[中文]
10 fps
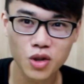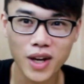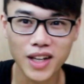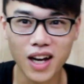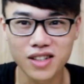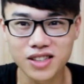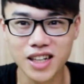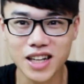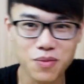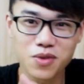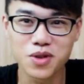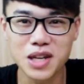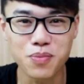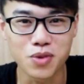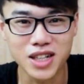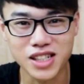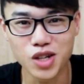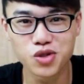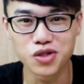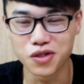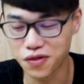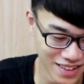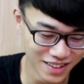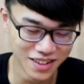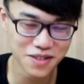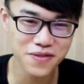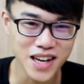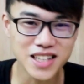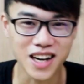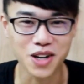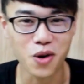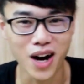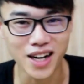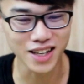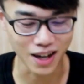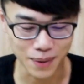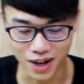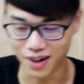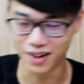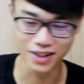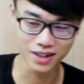退掉，直接再再补一个上去，非常的华丽，好不好？